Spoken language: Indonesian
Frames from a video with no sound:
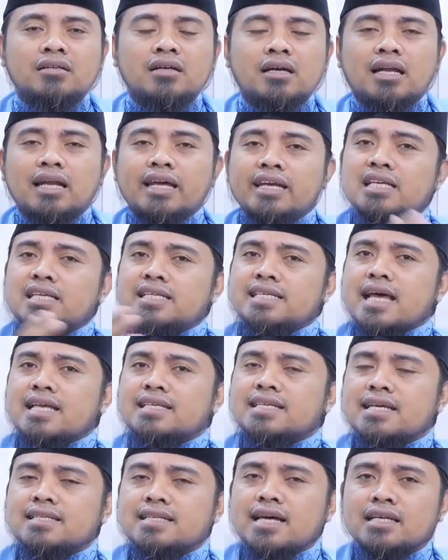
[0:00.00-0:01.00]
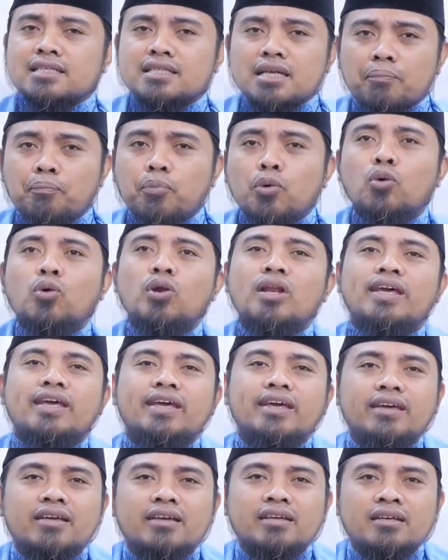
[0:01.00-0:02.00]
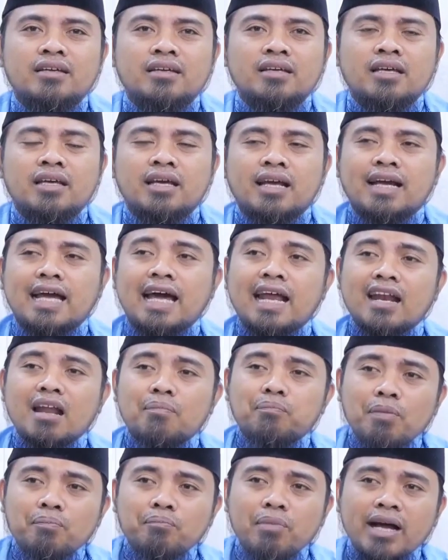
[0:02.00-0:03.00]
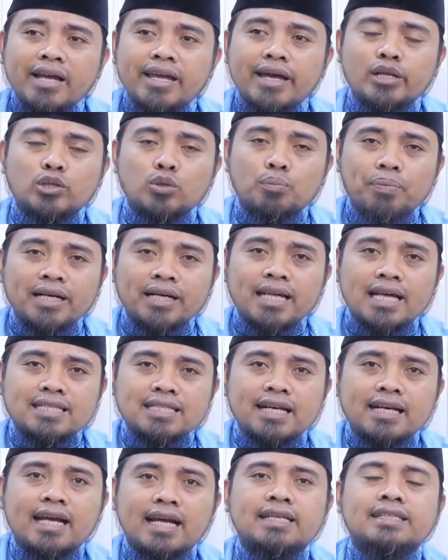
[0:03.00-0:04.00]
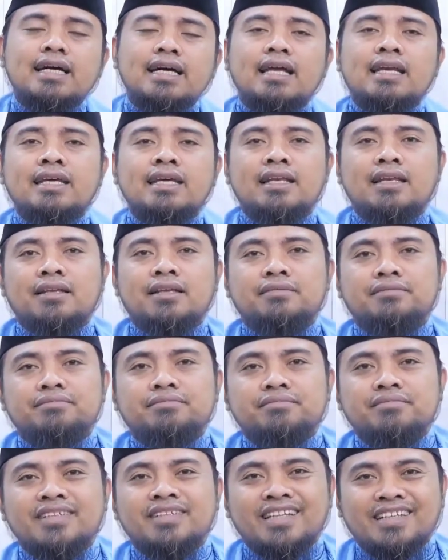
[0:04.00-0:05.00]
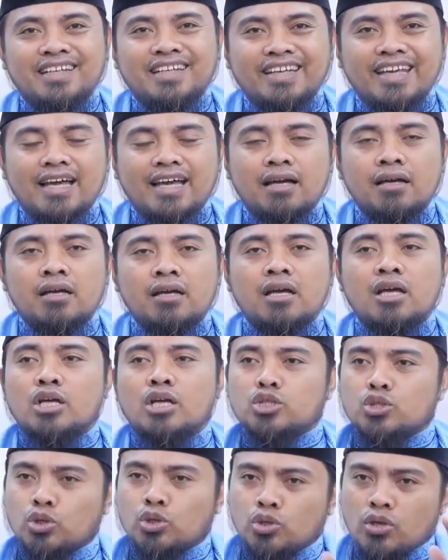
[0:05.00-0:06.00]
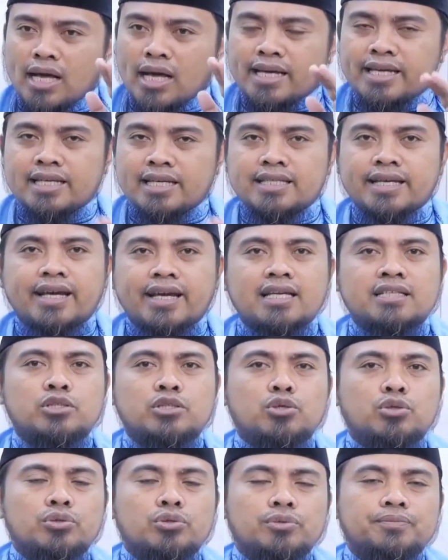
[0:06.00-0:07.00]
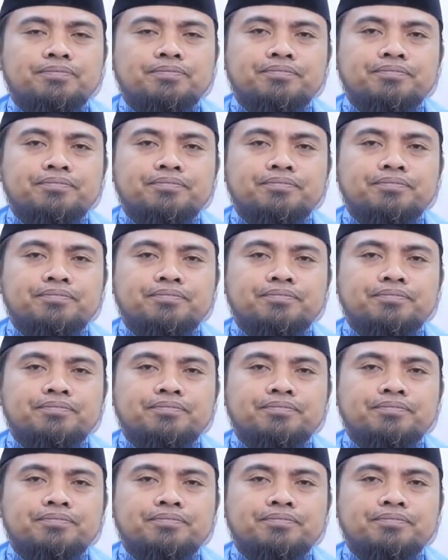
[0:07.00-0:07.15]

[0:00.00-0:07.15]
Dan ini sah-sah saja boleh. Karena pembagian itu berdasarkan dalil. Gitu loh ya. Contoh lagi, saya kasih contoh.